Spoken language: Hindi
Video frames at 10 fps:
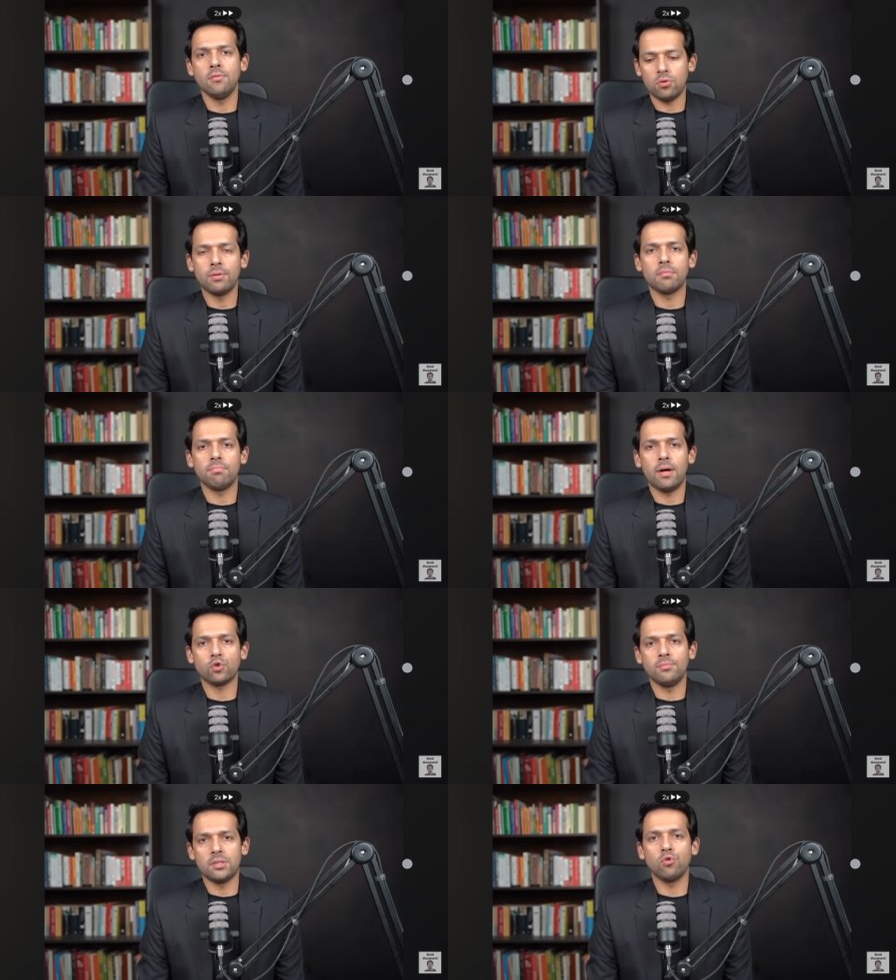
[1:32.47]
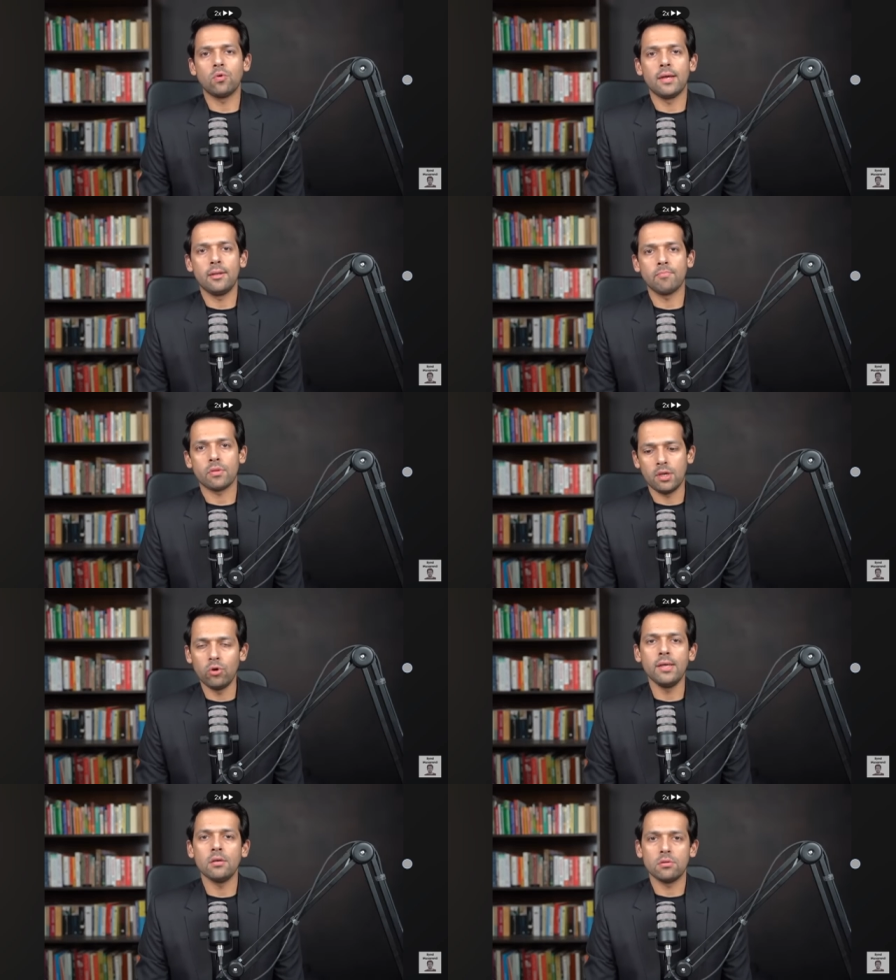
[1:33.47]
थी उन्होंने फिर पाँच सौ एम तक उसको ले गए ना ये
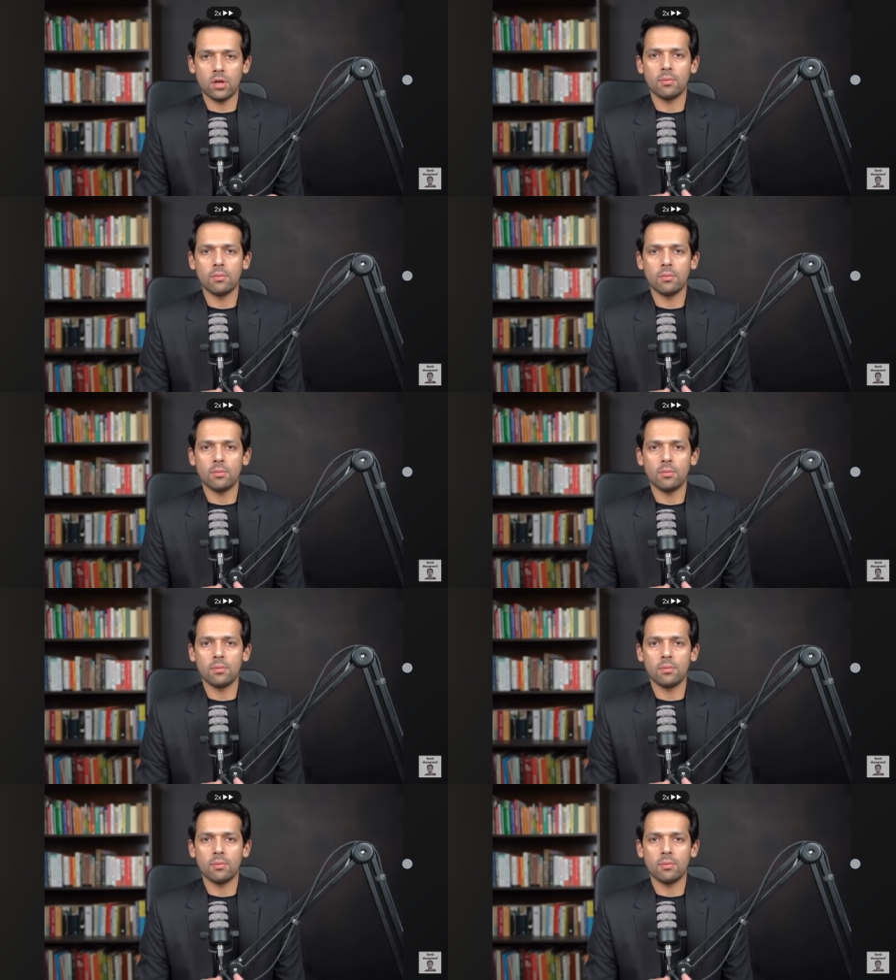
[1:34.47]
गोली